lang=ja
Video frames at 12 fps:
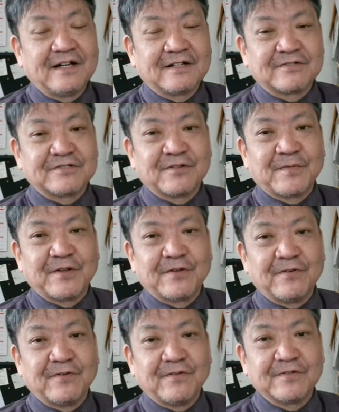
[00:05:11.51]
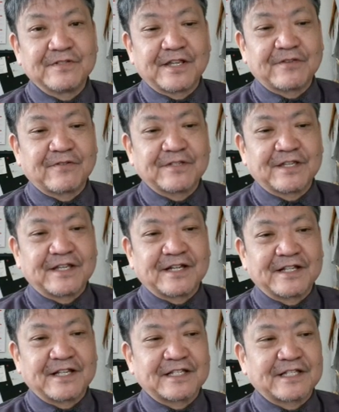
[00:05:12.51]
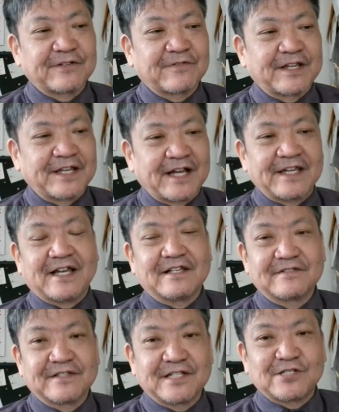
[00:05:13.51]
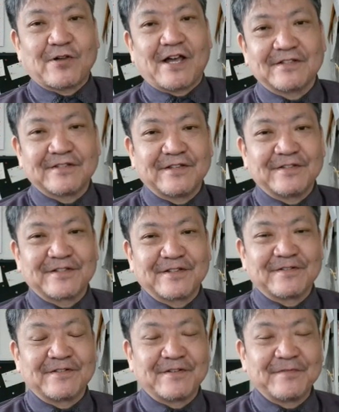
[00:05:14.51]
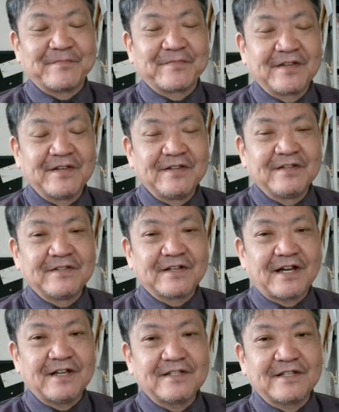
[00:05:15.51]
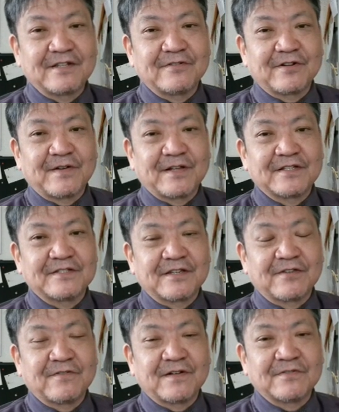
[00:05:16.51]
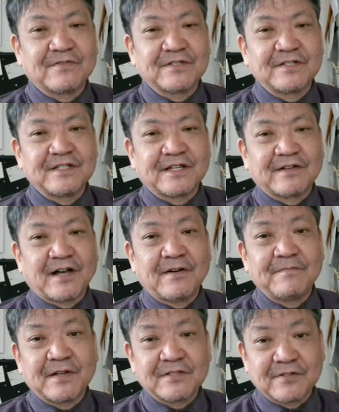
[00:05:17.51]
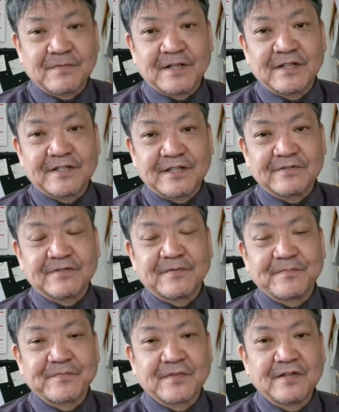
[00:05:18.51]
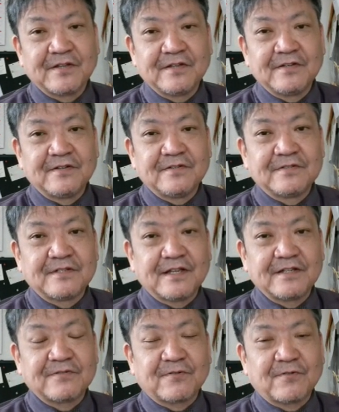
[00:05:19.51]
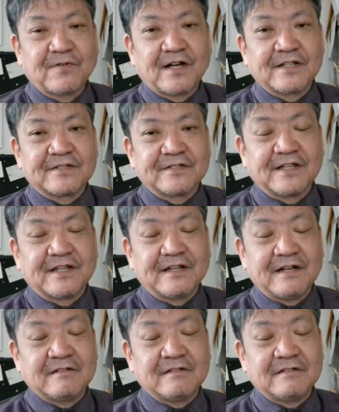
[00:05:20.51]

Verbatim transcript: 口止め料を選挙資金から出したのが違反や、起訴やって言ってるので、かえってそれはですね共和党支持者の反発を招いてると。でそこはですね